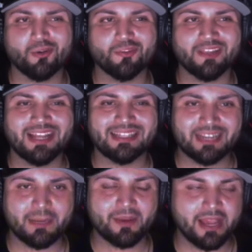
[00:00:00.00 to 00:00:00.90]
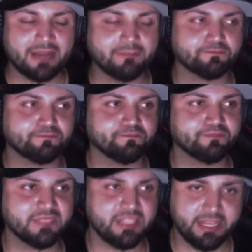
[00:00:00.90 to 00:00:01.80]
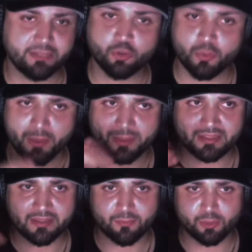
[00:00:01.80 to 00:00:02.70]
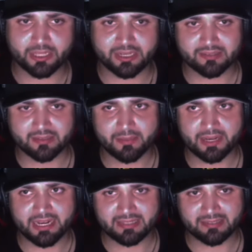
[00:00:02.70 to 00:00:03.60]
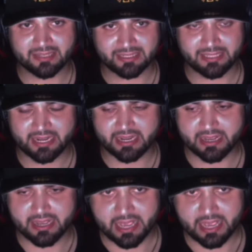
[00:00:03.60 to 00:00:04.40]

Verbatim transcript: de la AAA y esto obviamente fortalece también la alianza que tiene